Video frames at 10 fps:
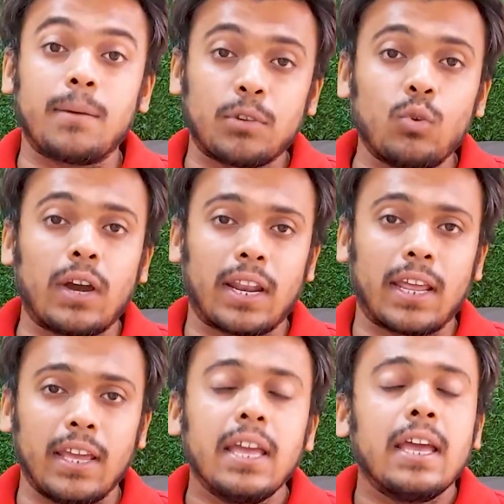हम क्यों कर रहे
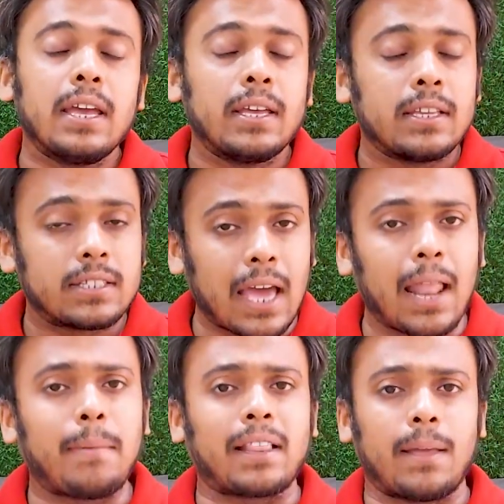हैं
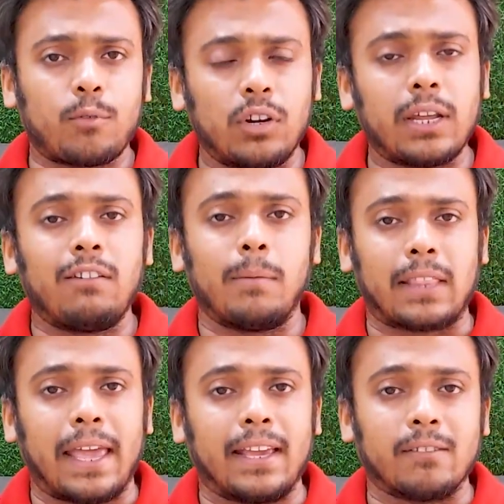सारा बात आपको डिटेल में
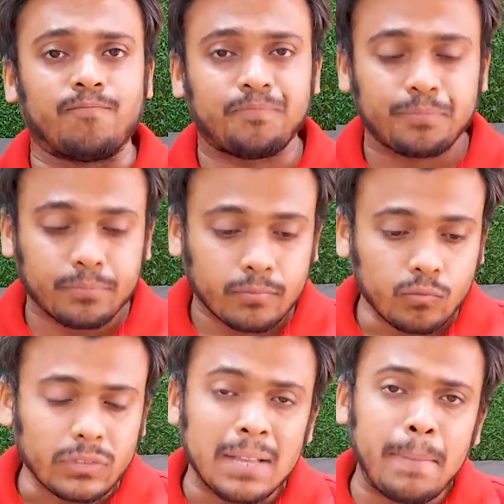बताएंगे
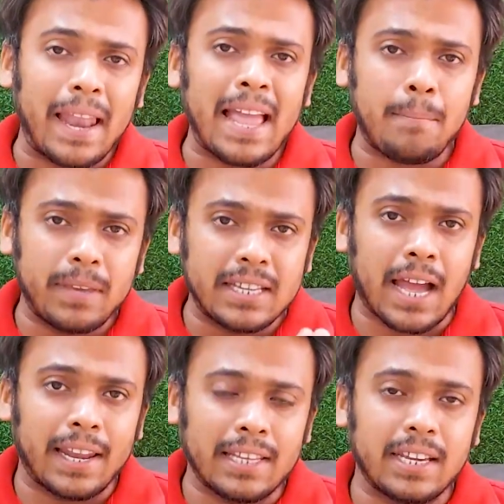पहले आप ये
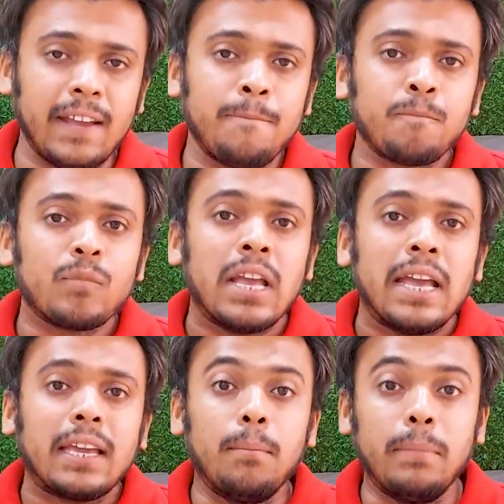जान लीजिए
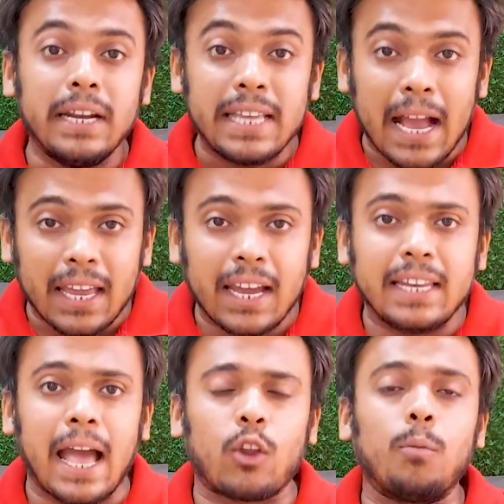कि मीडिया के
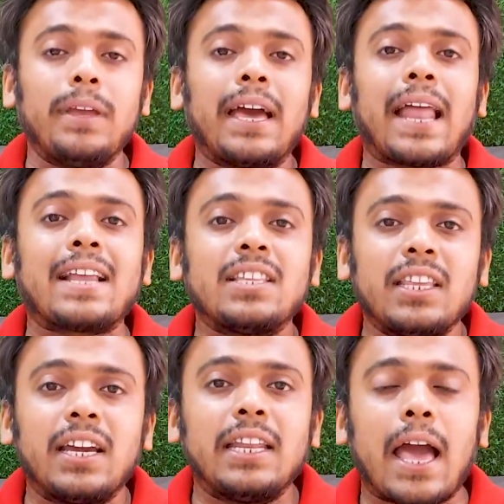गलियारों में या
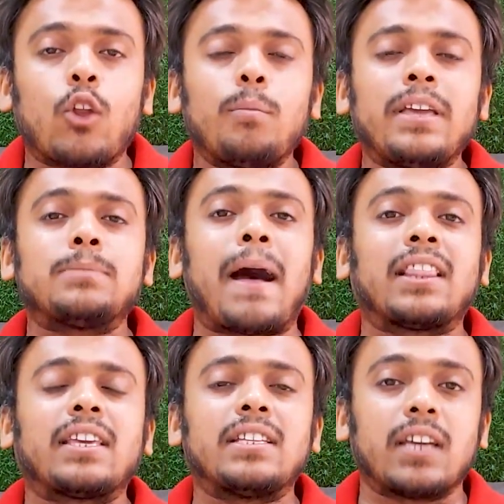राजनीतिक गलियारों में इस
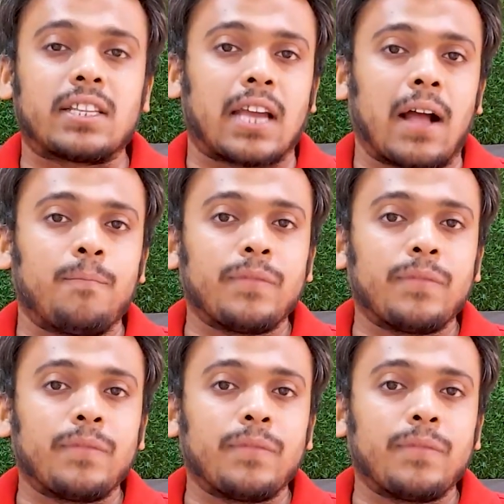बात की चर्चा